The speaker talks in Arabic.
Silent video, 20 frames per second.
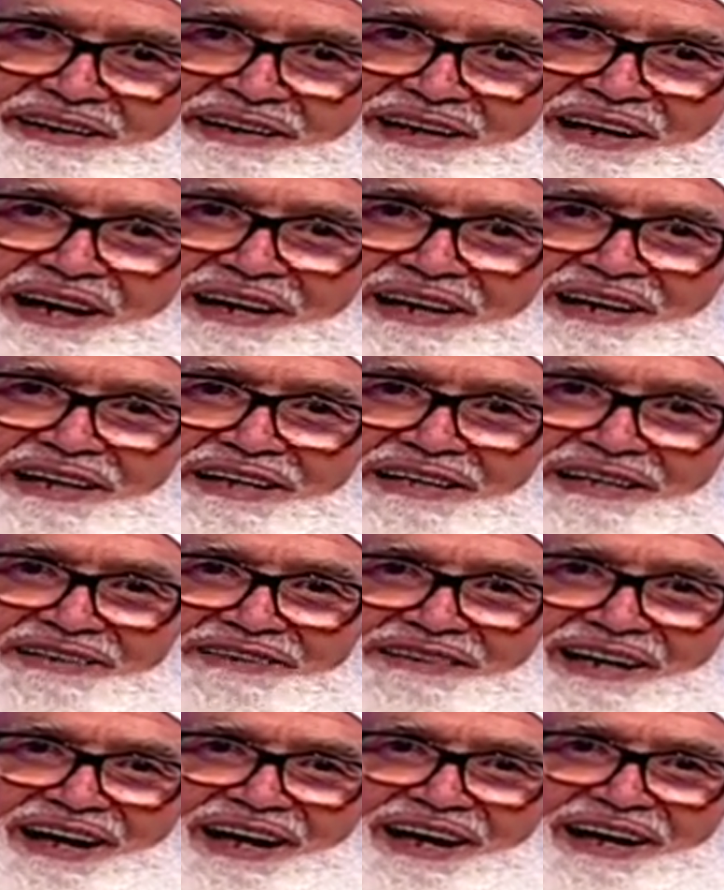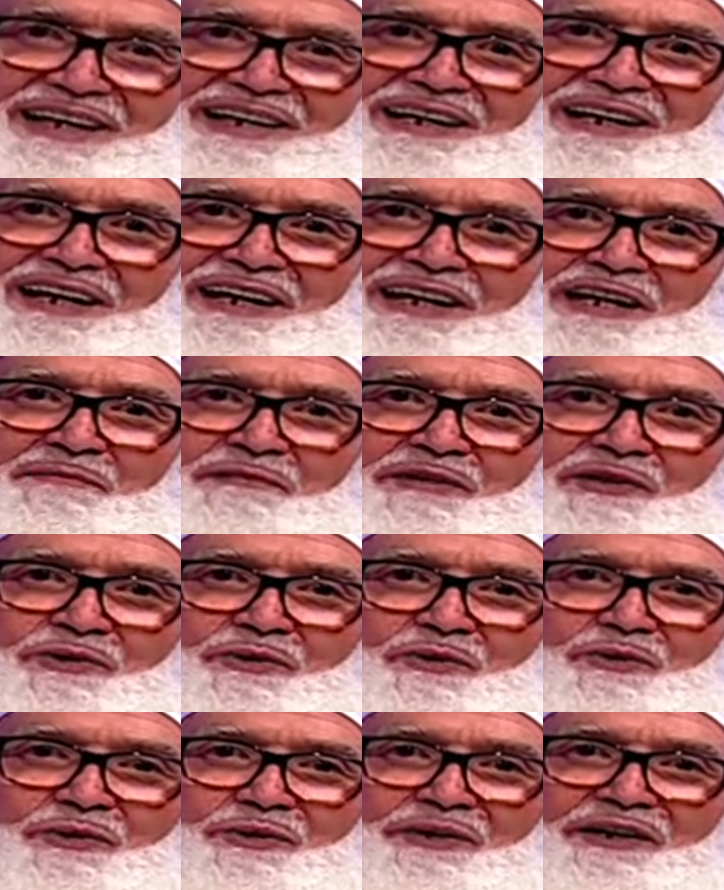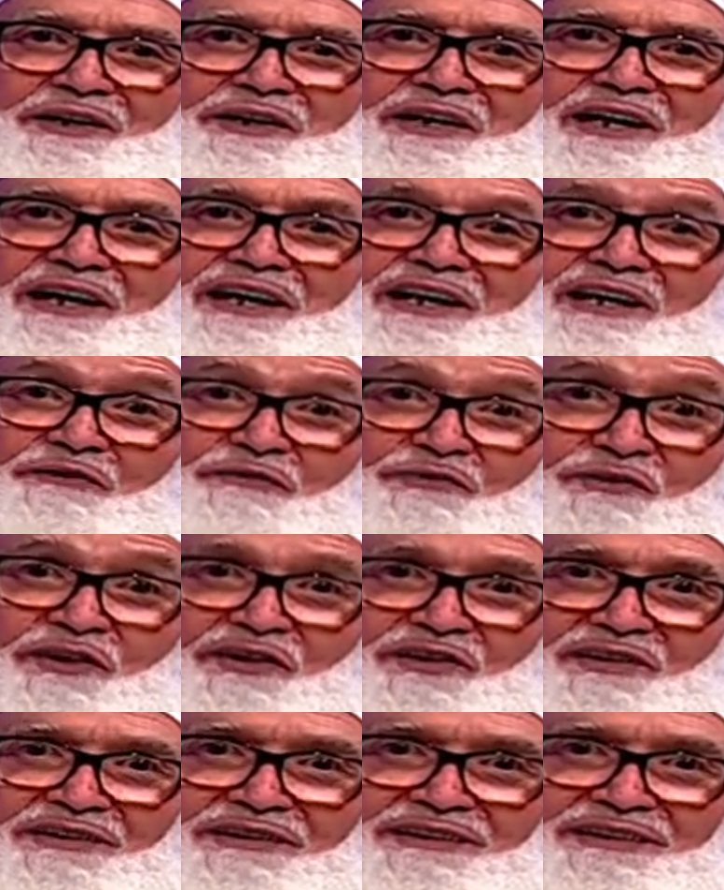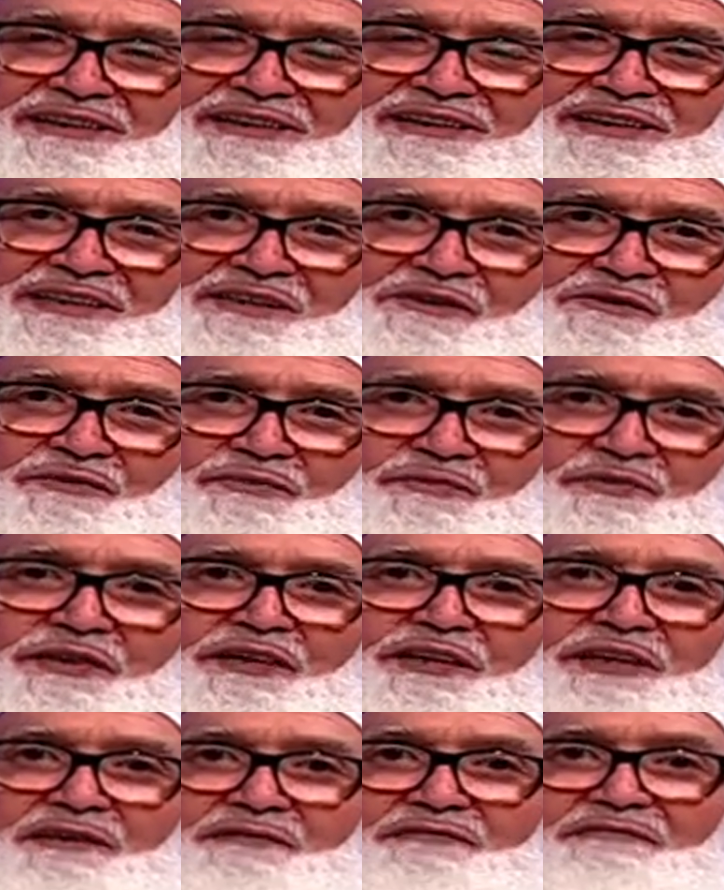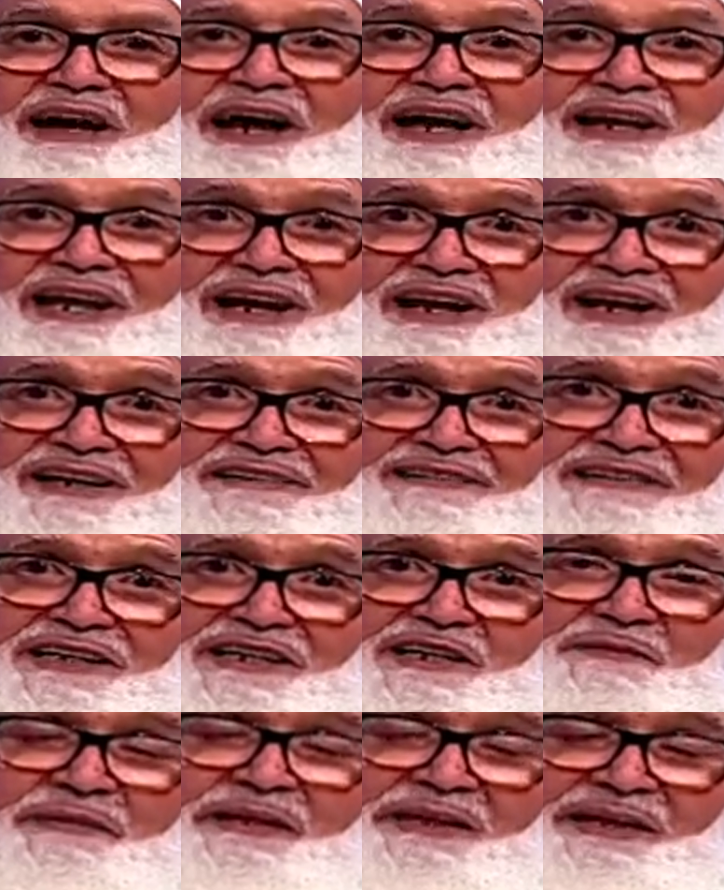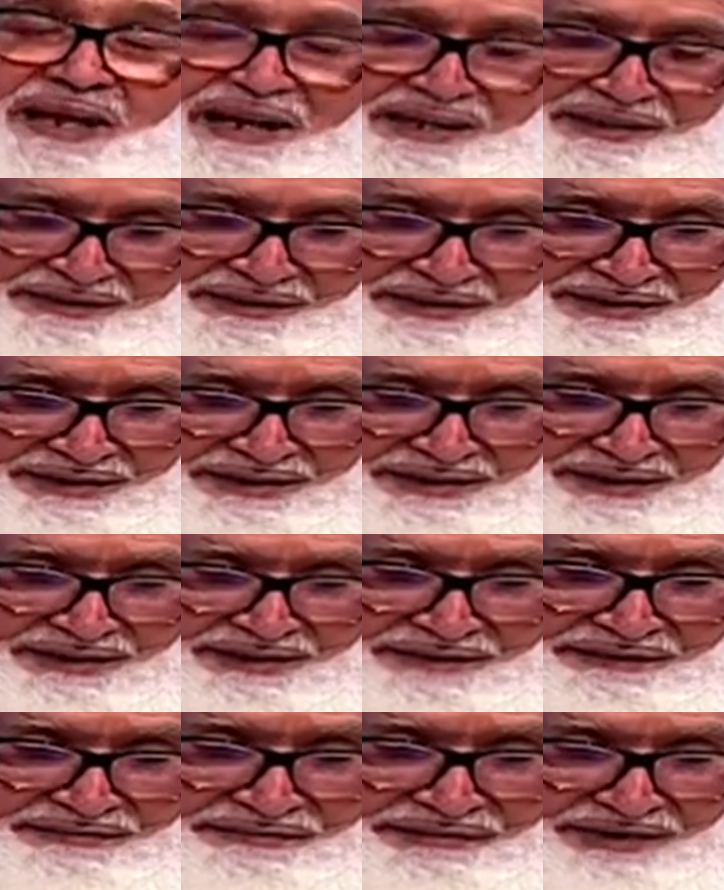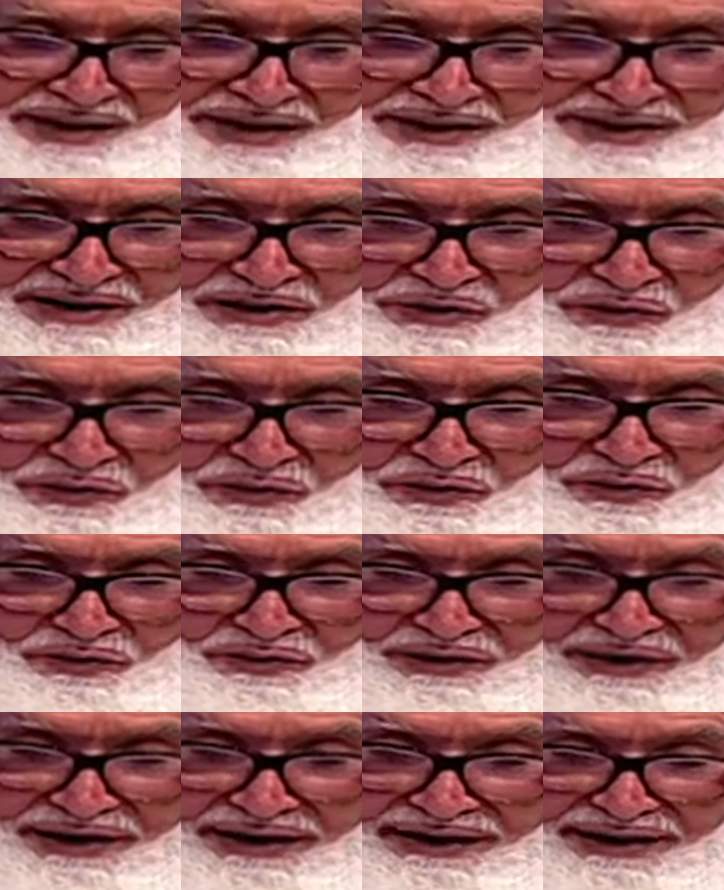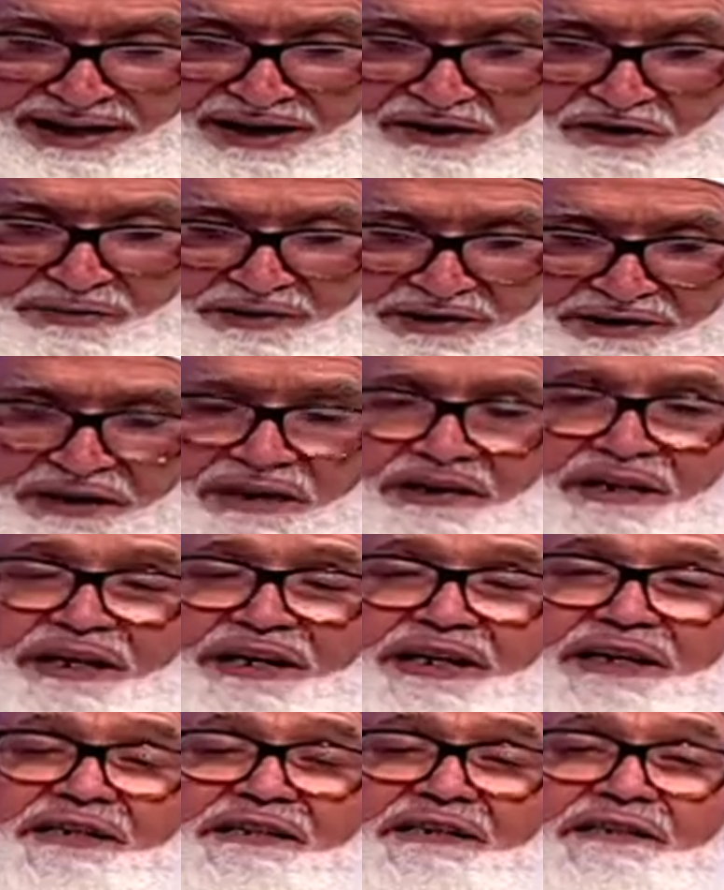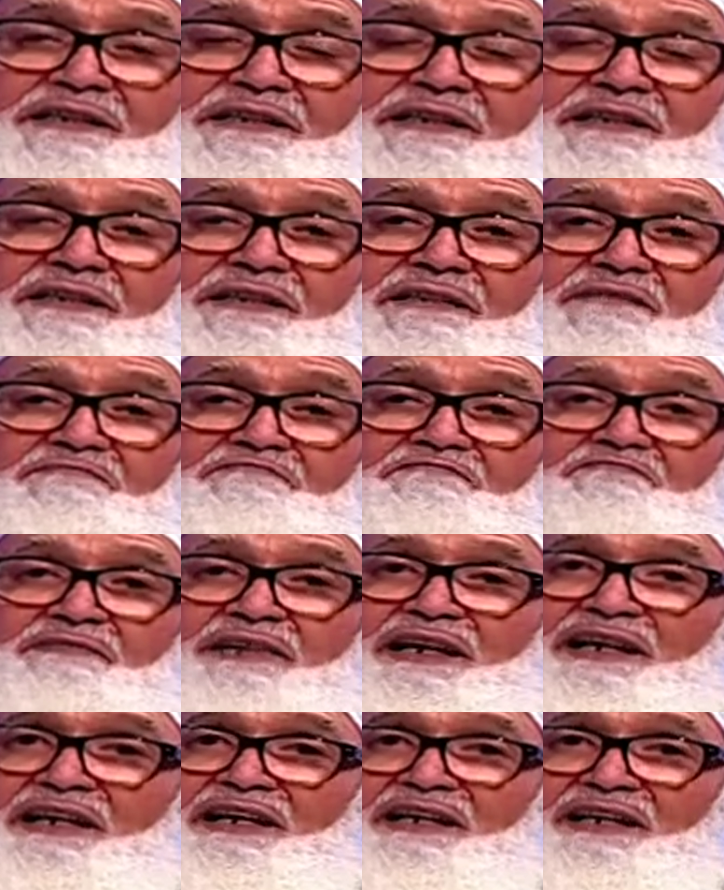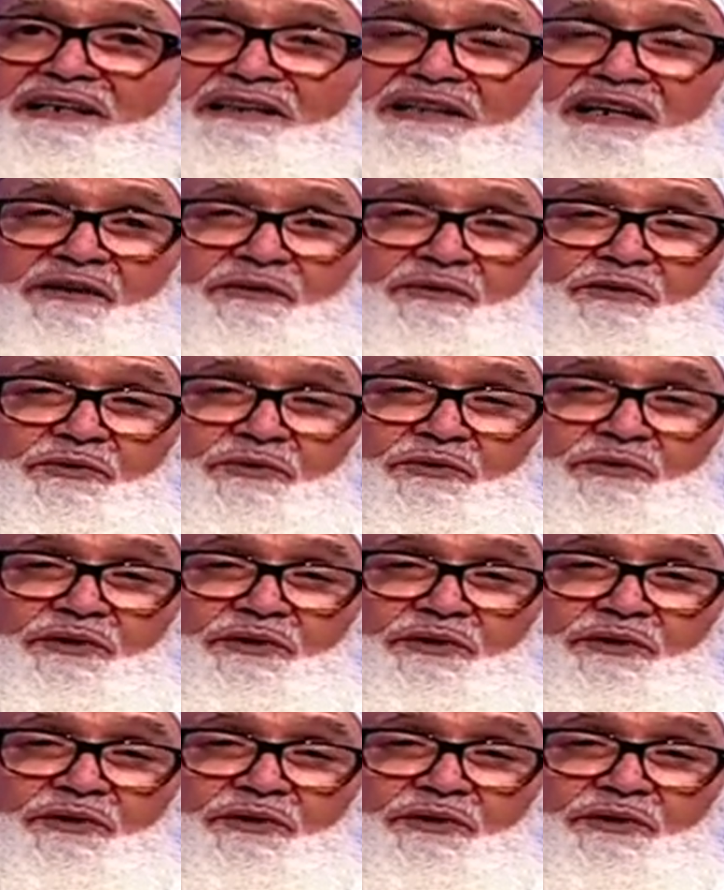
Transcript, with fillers: الذي تخلق بخلق الرفق في علاقته بالناس فإنه ينال من الله ما لا يناله